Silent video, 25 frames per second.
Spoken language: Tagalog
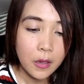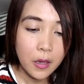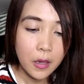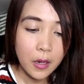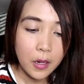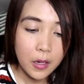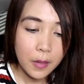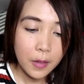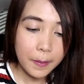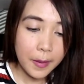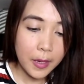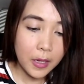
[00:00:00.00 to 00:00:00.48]

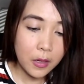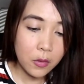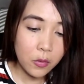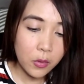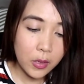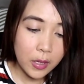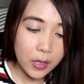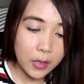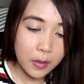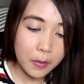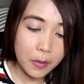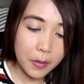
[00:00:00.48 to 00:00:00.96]
Hala, parang
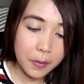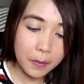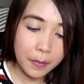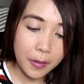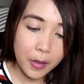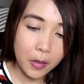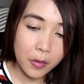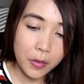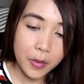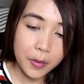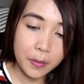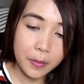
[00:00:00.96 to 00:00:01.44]
wala namang
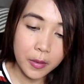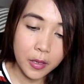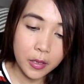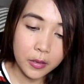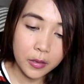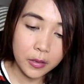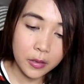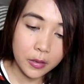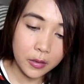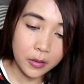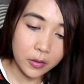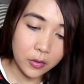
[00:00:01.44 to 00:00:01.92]
power
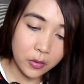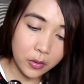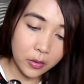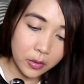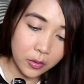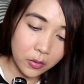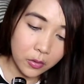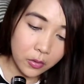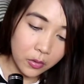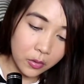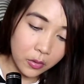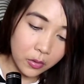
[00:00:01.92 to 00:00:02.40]
button to.
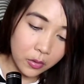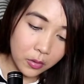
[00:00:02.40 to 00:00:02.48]
Ito.